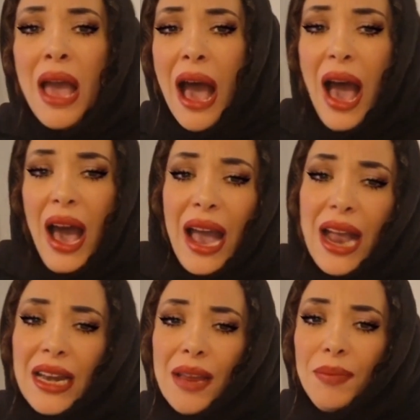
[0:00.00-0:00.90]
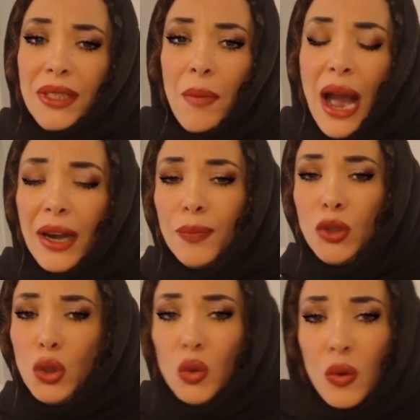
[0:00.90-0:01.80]
احق انا لابسه ما عرفت
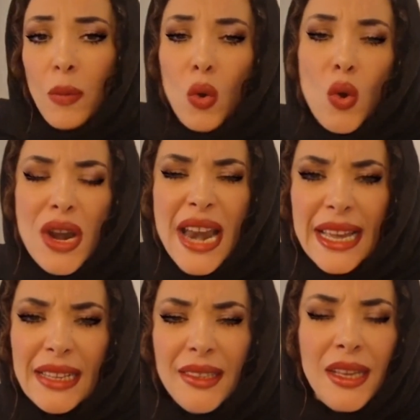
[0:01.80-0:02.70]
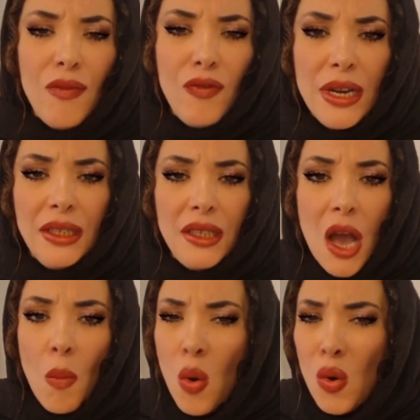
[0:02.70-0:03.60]
شنو كنا كنتسلفوا لي
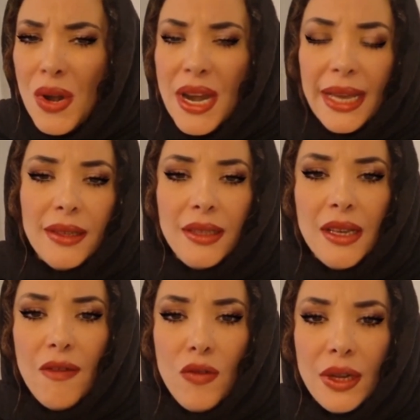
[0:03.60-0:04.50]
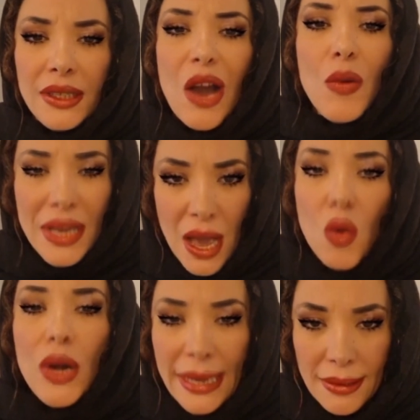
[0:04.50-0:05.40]
ديامون كنا كنتسلفوا الكساوي
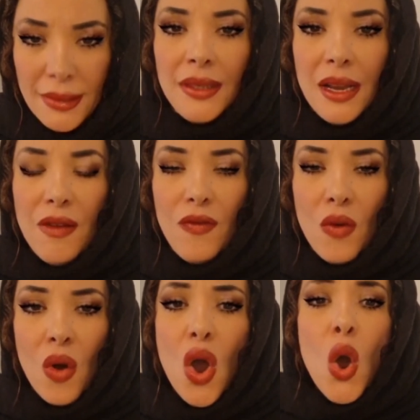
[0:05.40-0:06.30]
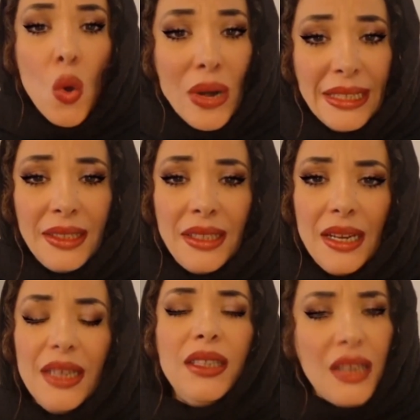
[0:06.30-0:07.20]
كنقول كنتسلفوا ولي
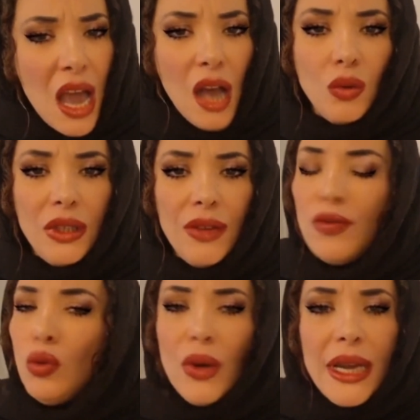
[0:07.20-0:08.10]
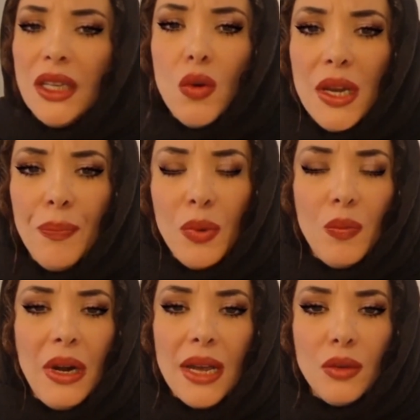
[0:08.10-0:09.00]
ستيليست كياخذوا دي فوتو كيديروا لي بيب
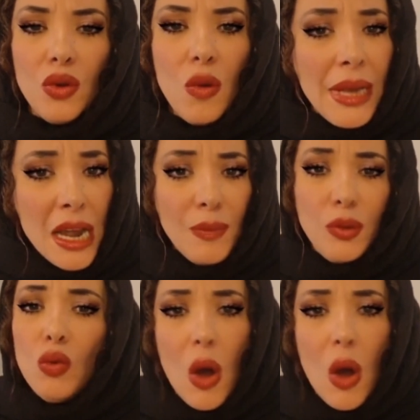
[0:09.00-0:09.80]
براسهم كيلبسوها